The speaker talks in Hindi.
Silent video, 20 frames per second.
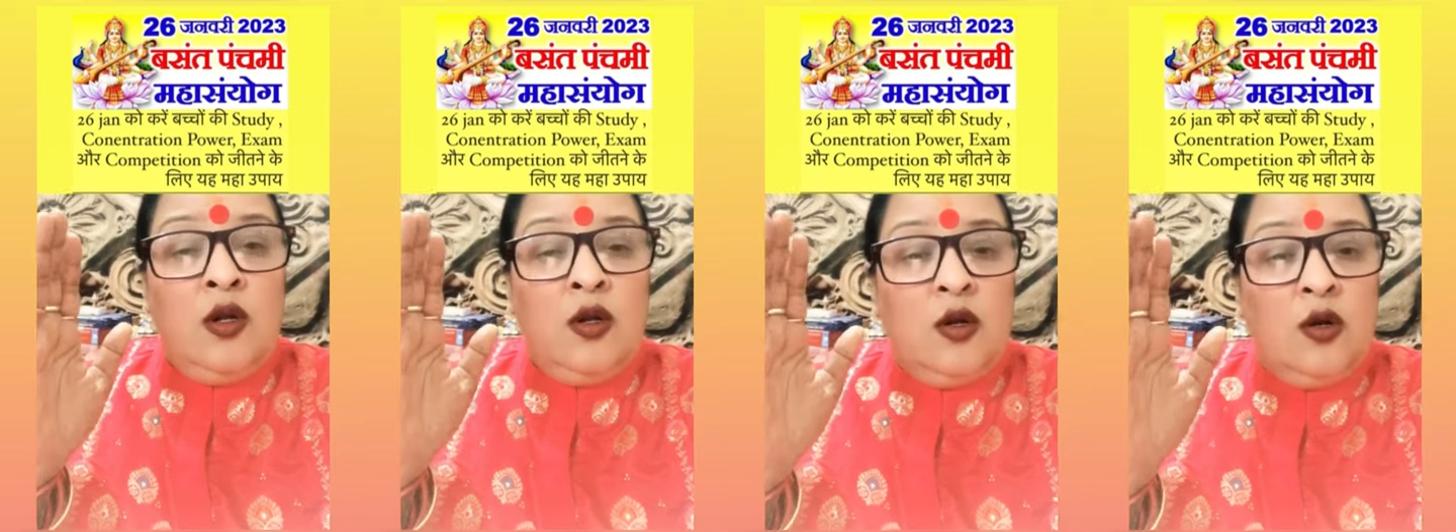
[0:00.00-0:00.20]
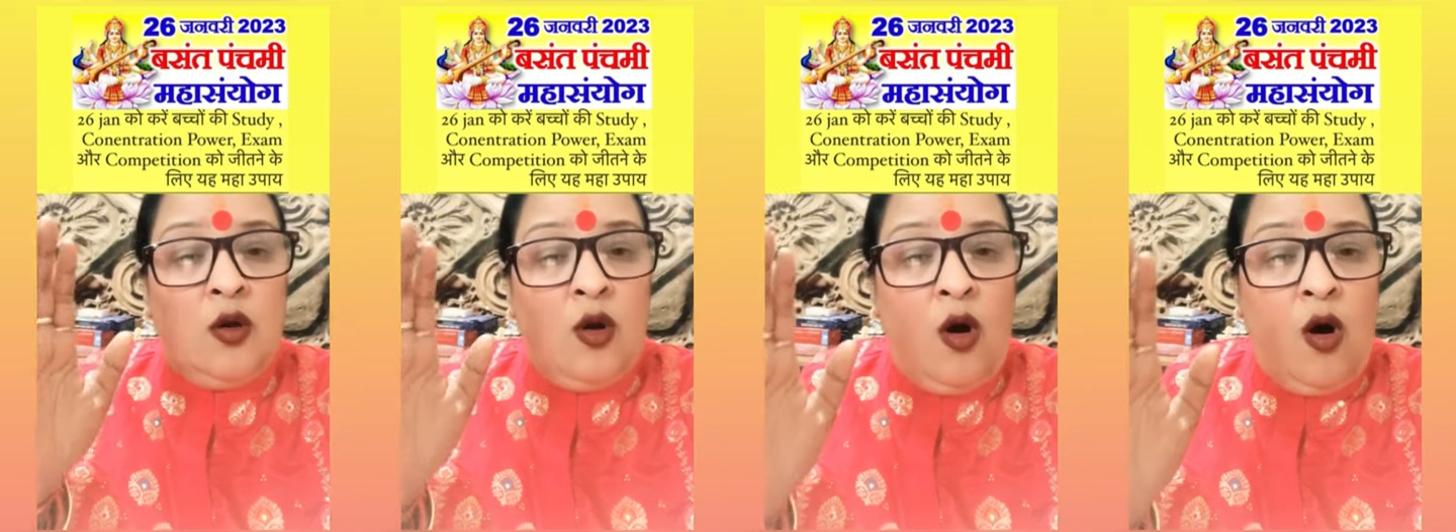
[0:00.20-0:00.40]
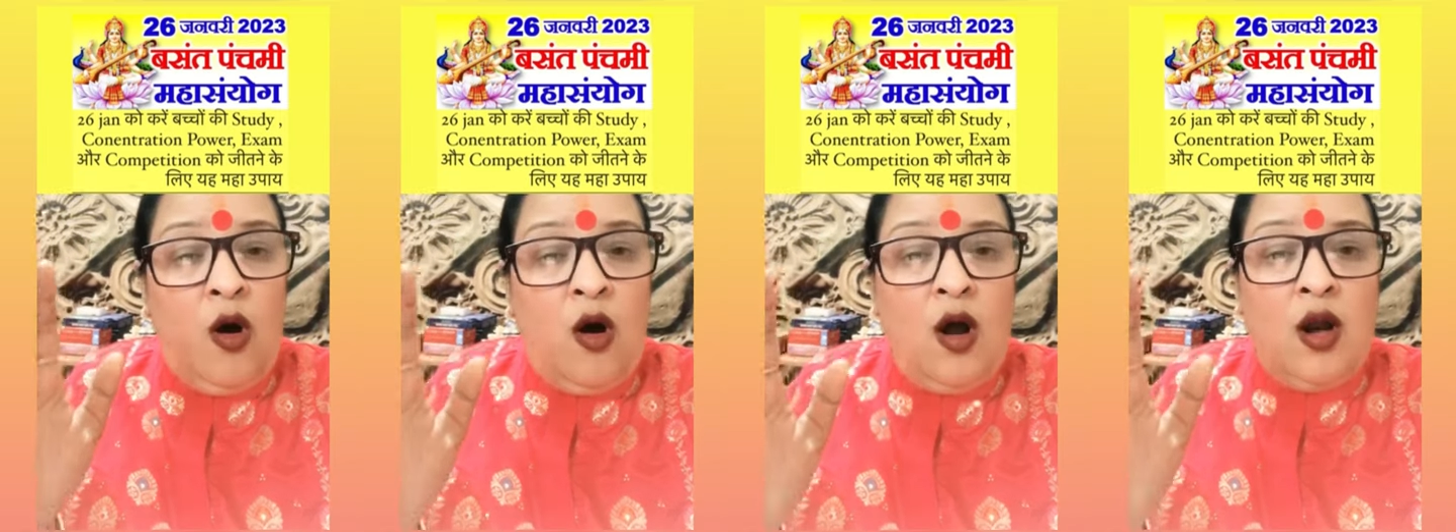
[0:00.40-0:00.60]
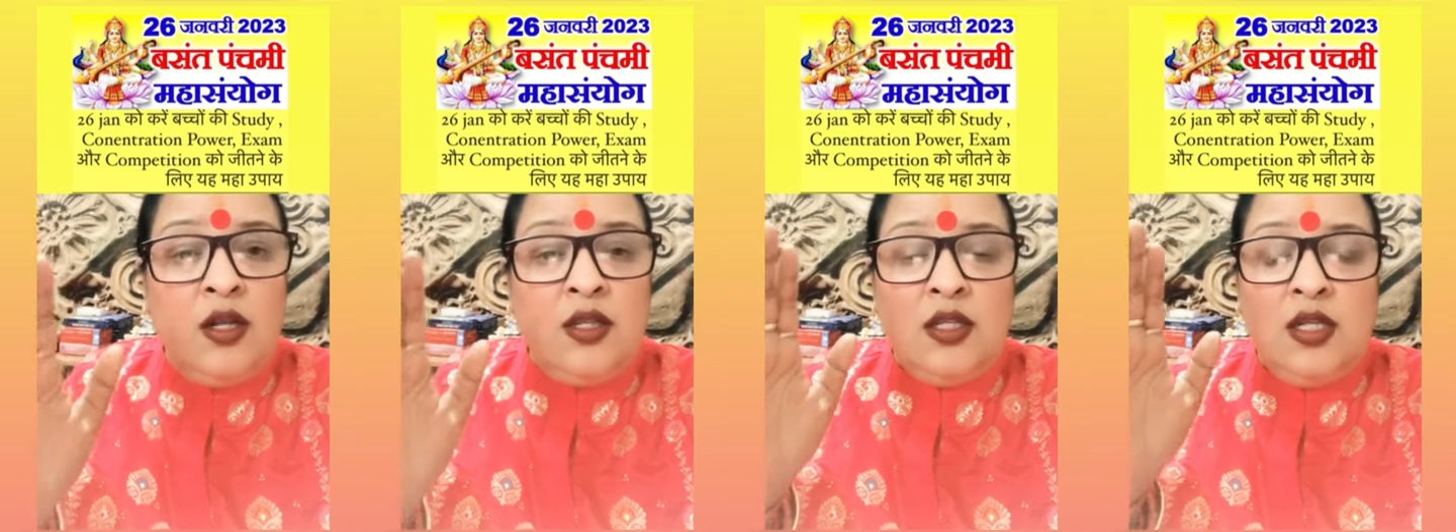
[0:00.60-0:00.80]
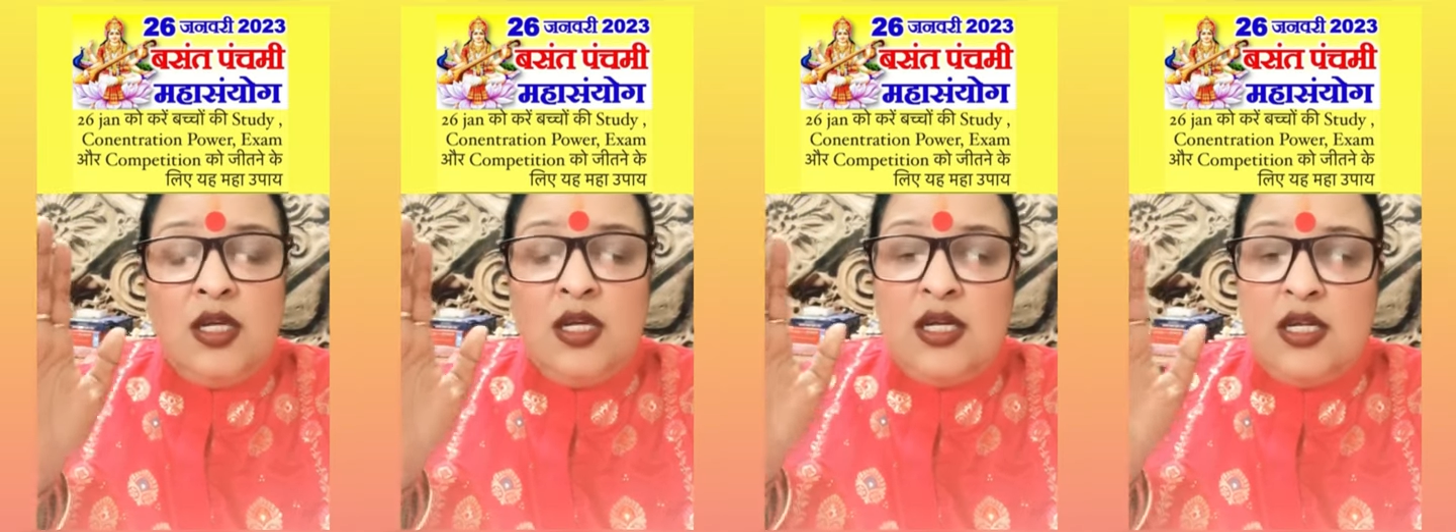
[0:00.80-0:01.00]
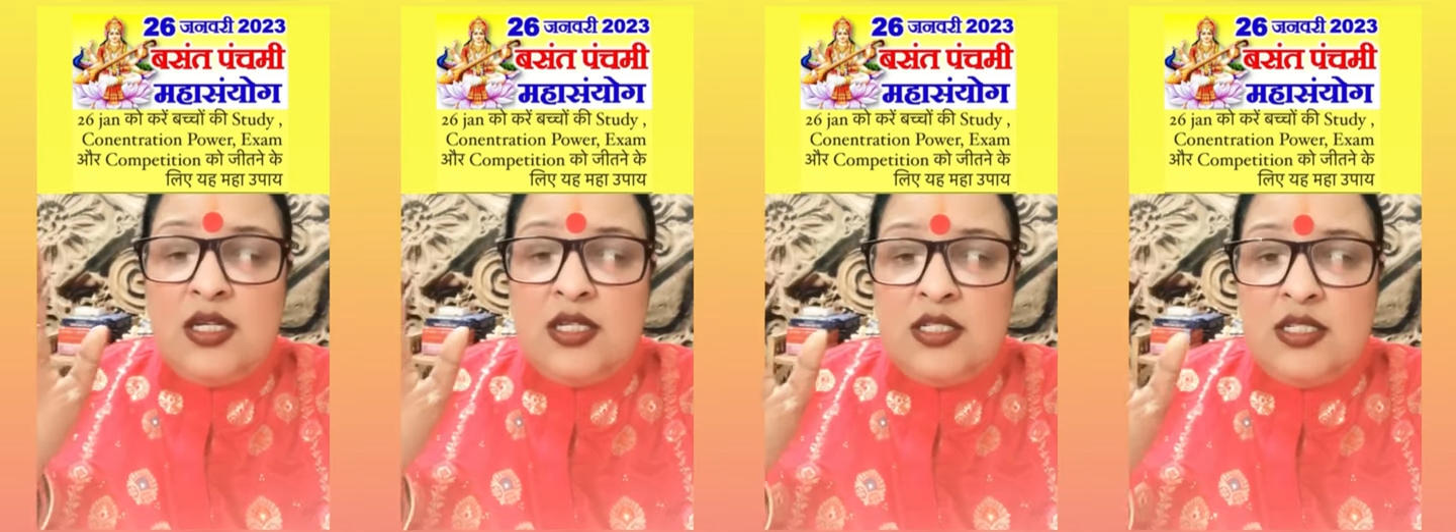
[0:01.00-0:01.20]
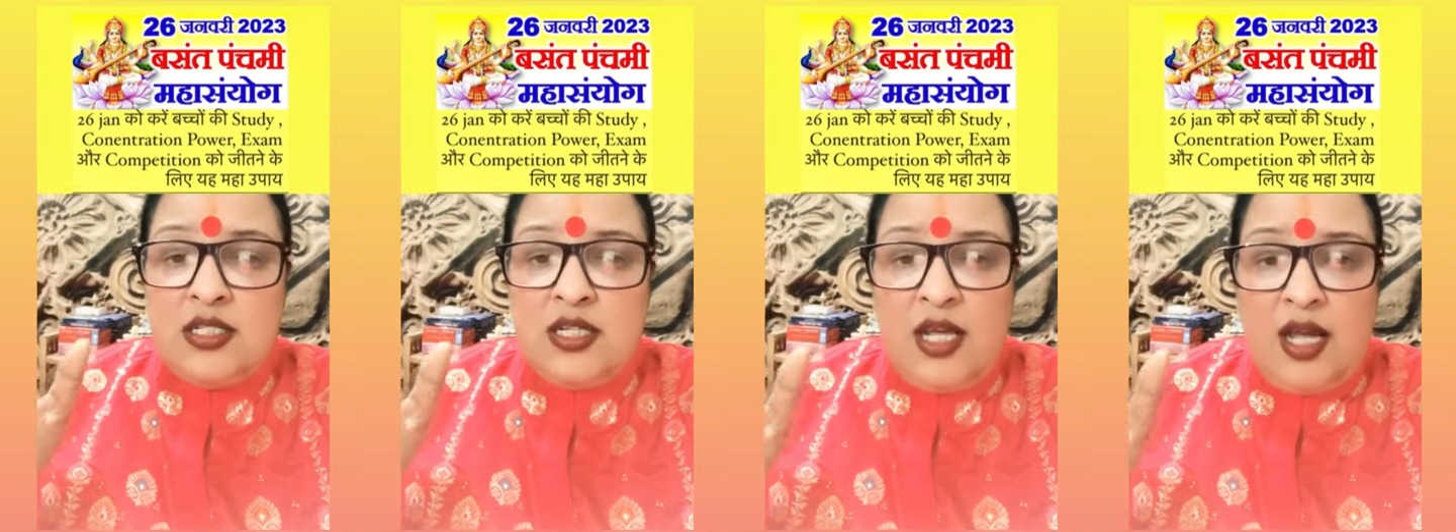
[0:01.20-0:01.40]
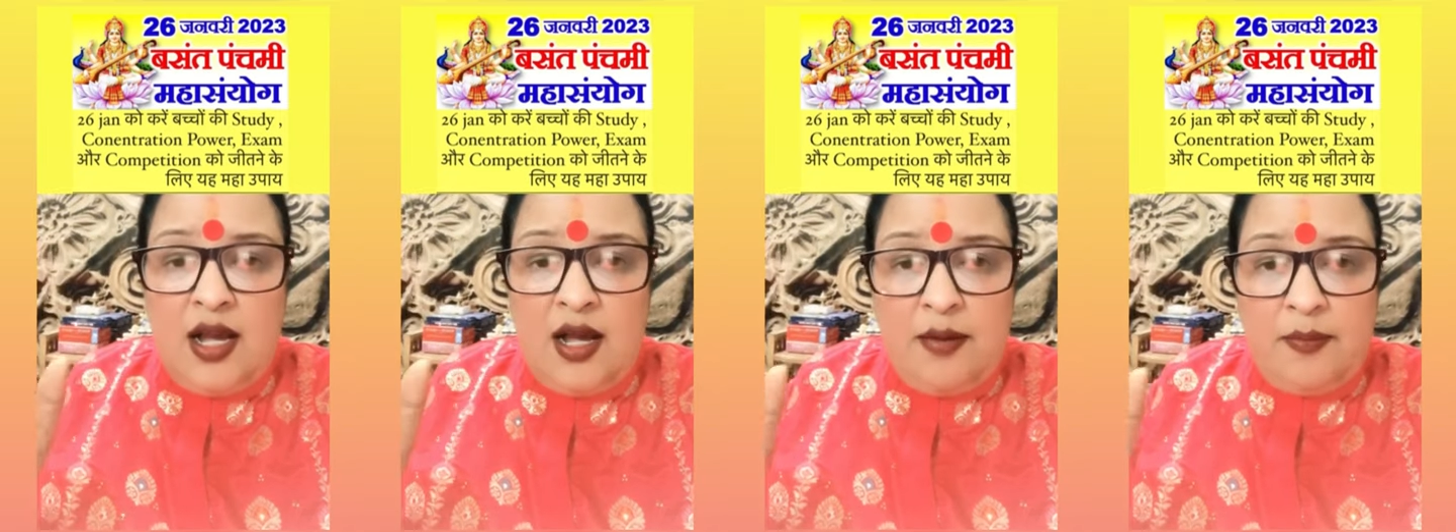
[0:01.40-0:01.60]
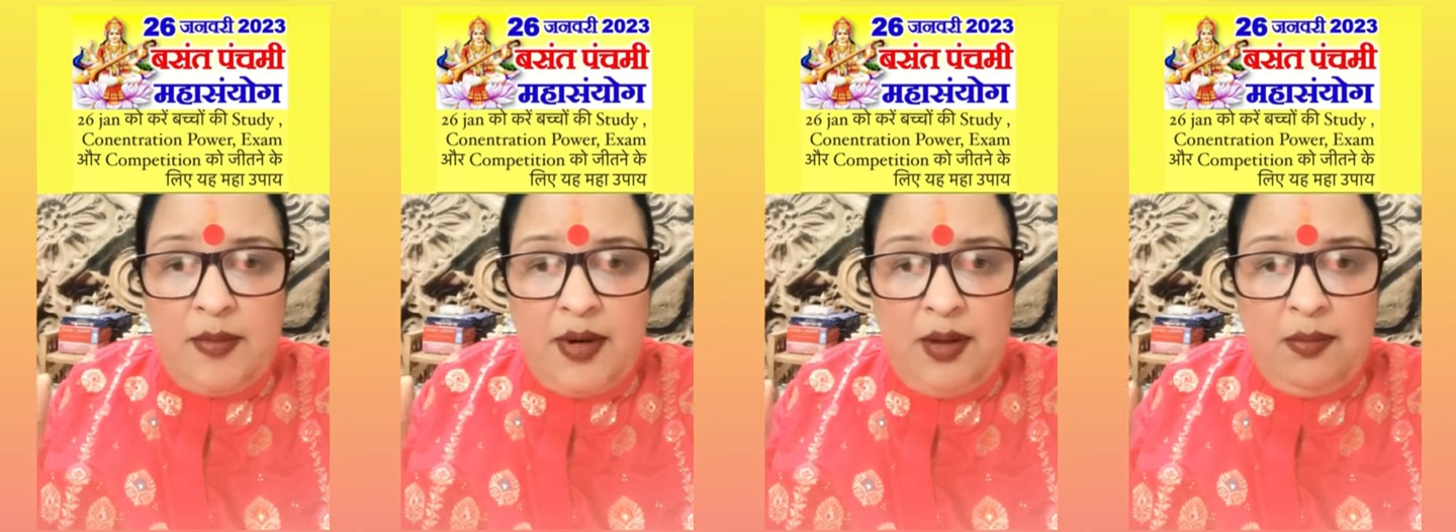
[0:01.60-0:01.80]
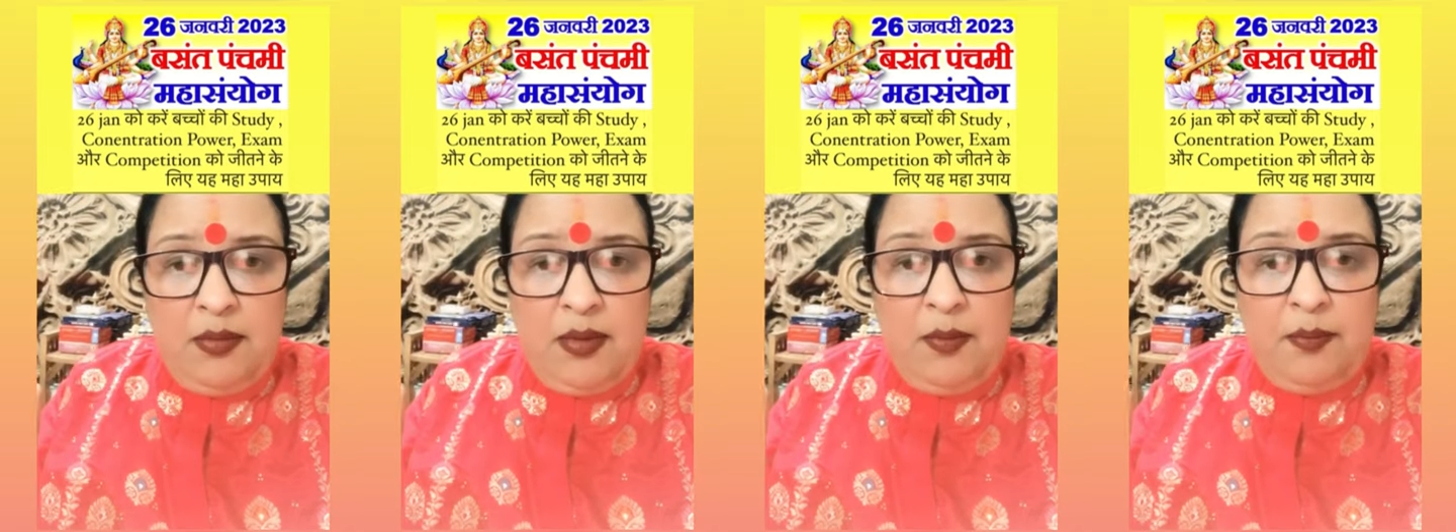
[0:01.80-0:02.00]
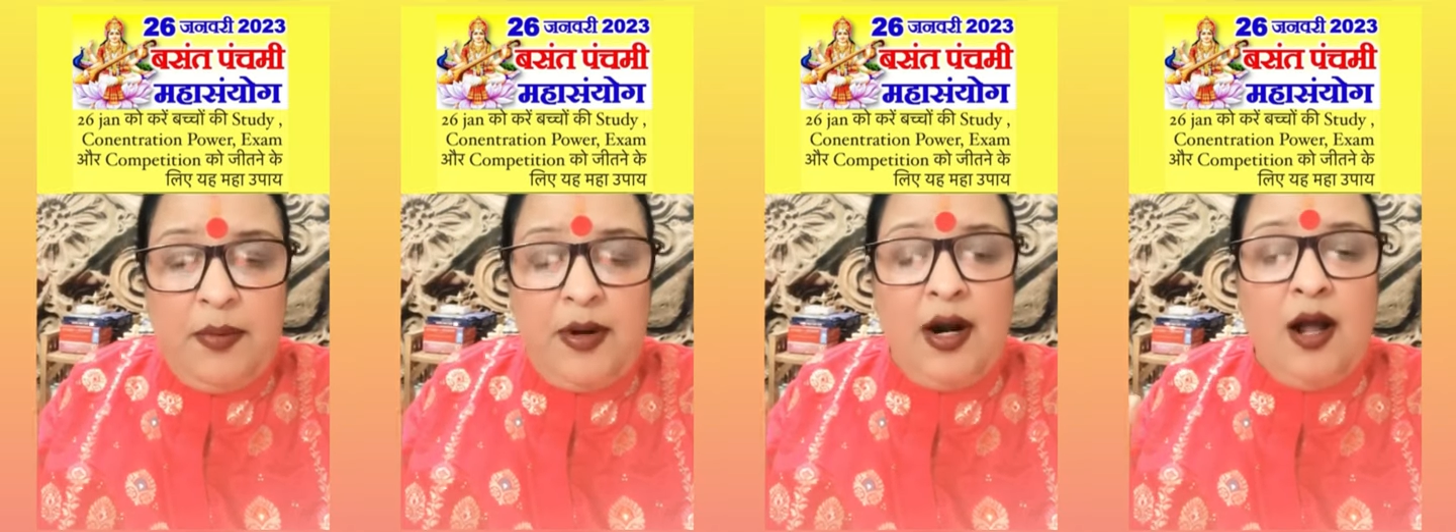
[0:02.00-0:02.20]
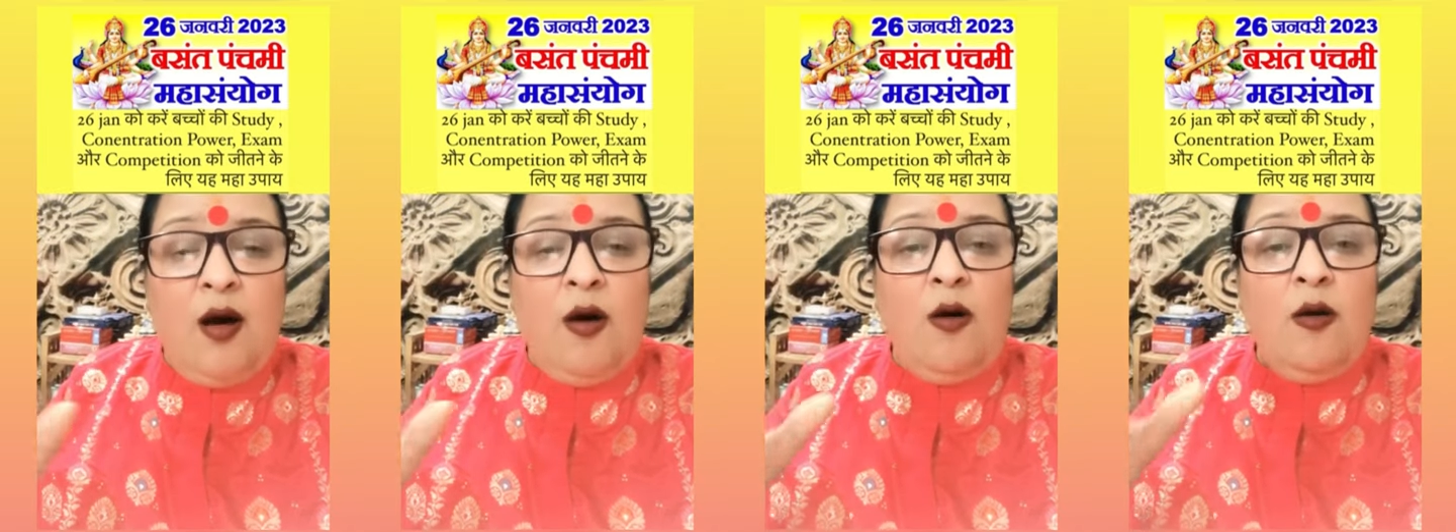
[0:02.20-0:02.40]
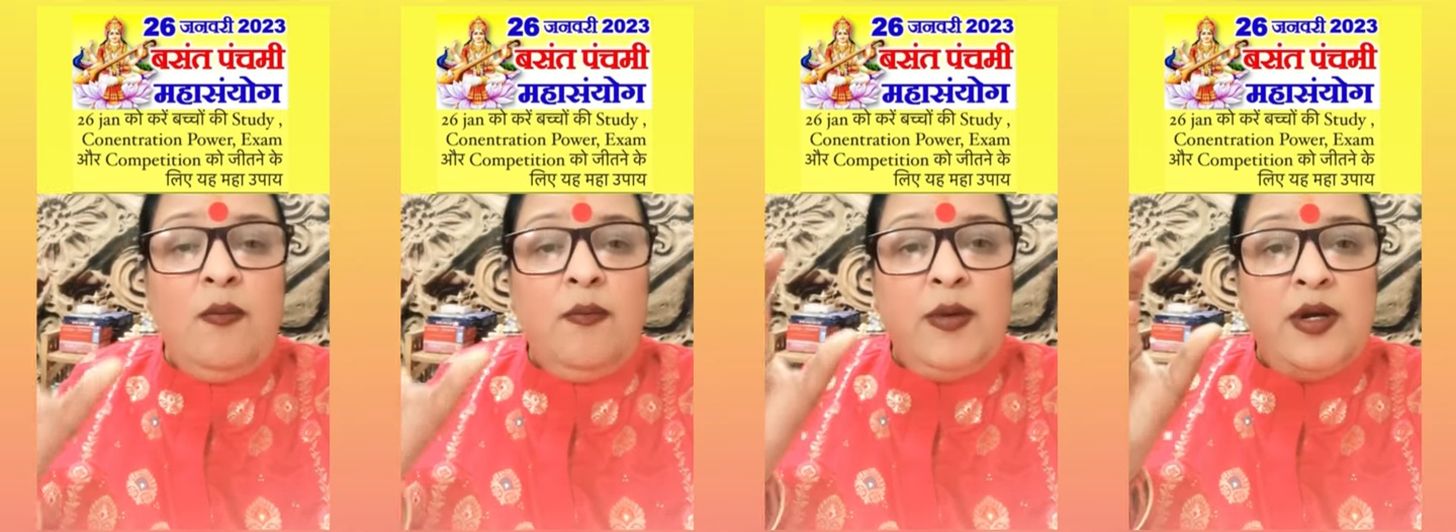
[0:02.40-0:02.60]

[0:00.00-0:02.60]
नॉर्थ ईस्ट के कमरे में पढ़ाओ